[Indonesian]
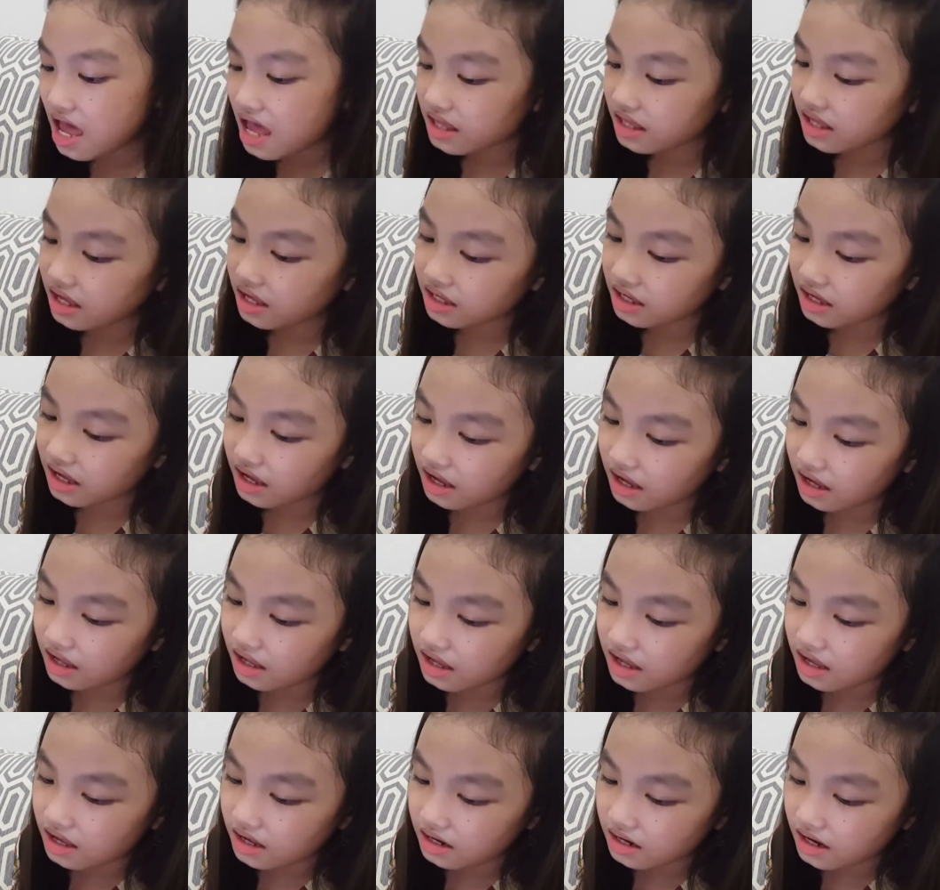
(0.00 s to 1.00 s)
dan
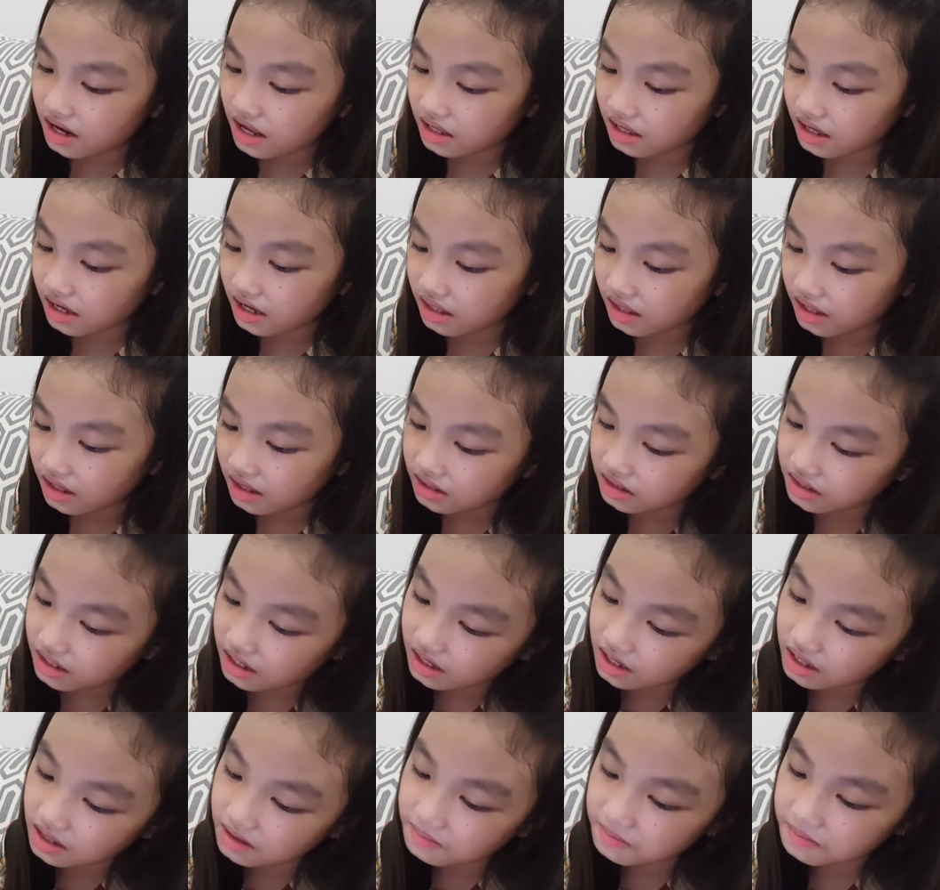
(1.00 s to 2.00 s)
dan kalian
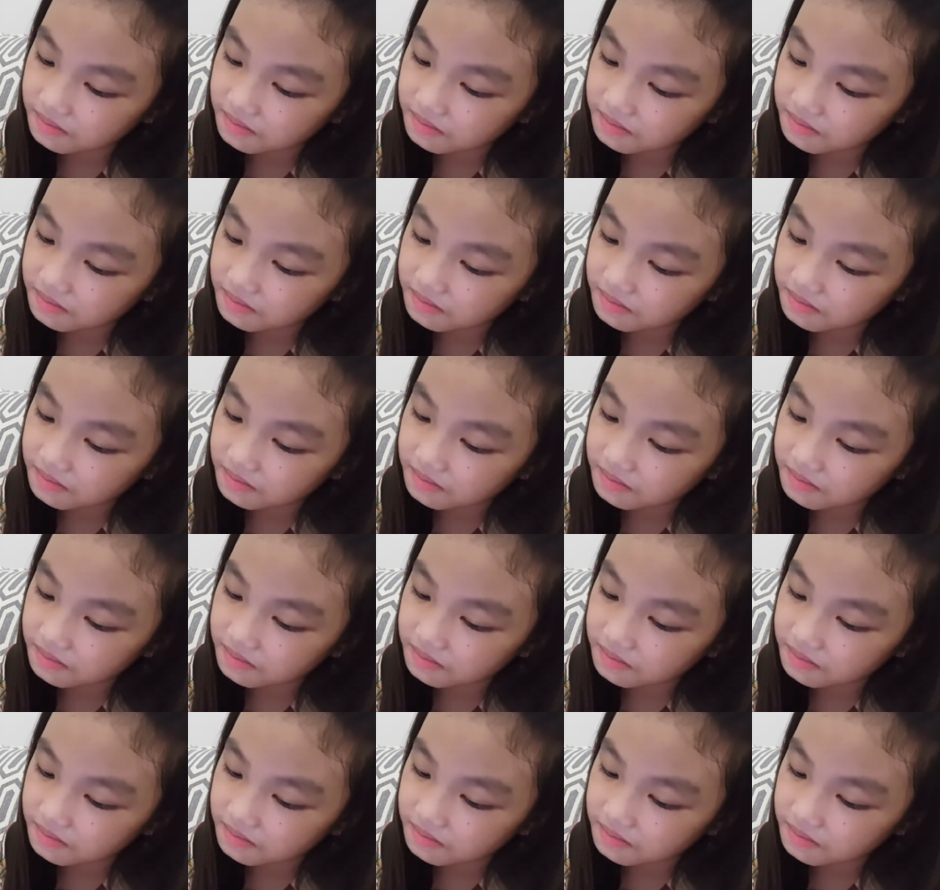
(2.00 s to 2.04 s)
tinggal